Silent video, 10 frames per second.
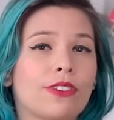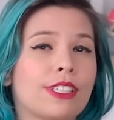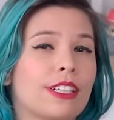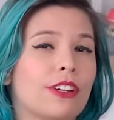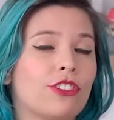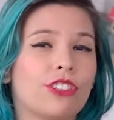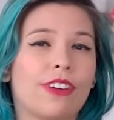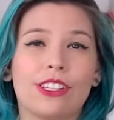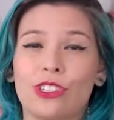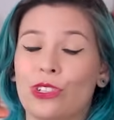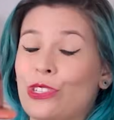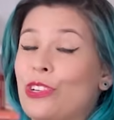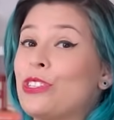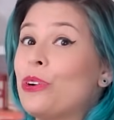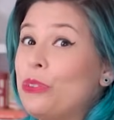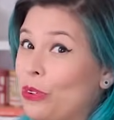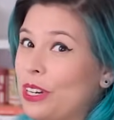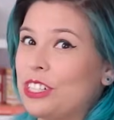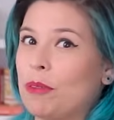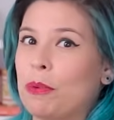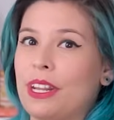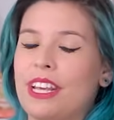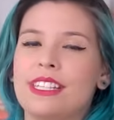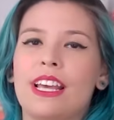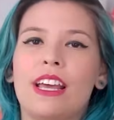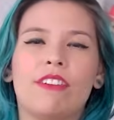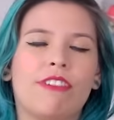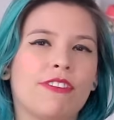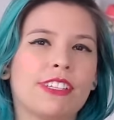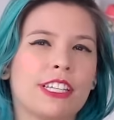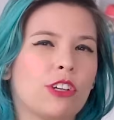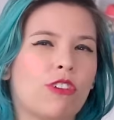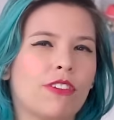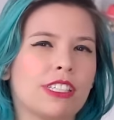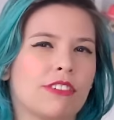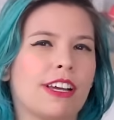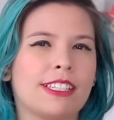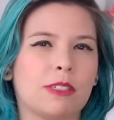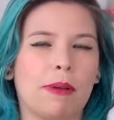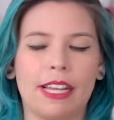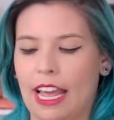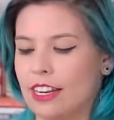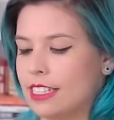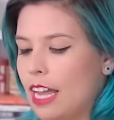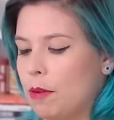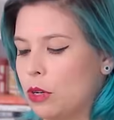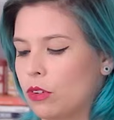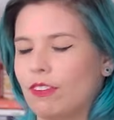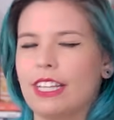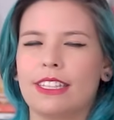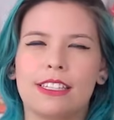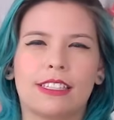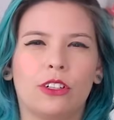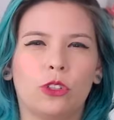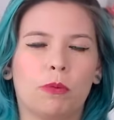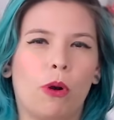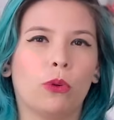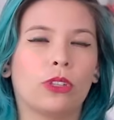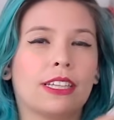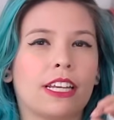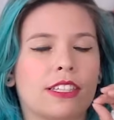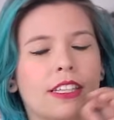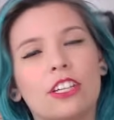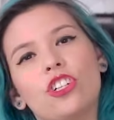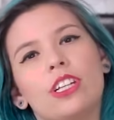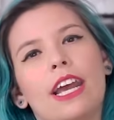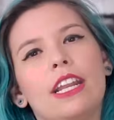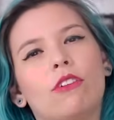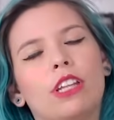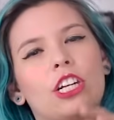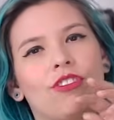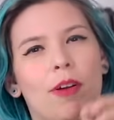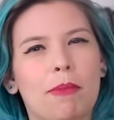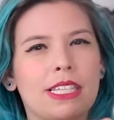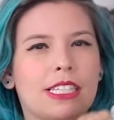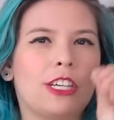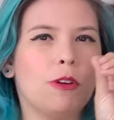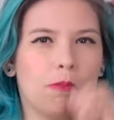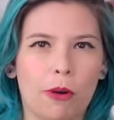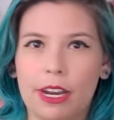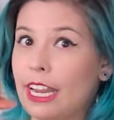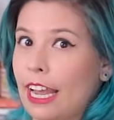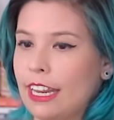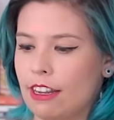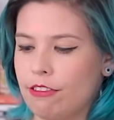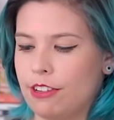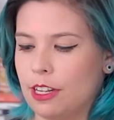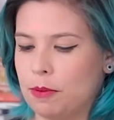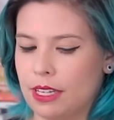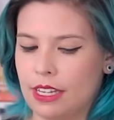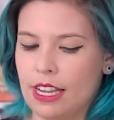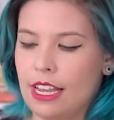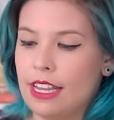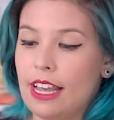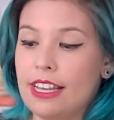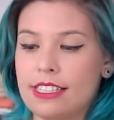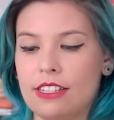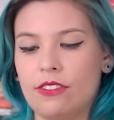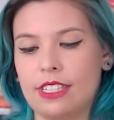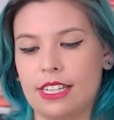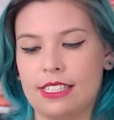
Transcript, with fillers: se você não tiver as instruções ou for em japonês, vai fazendo igual você faz espaguete, sabe? Vai testando o ponto, ele tem, você tem que tirar ele quando ele estiver macio, porém ainda firme. E aí, se você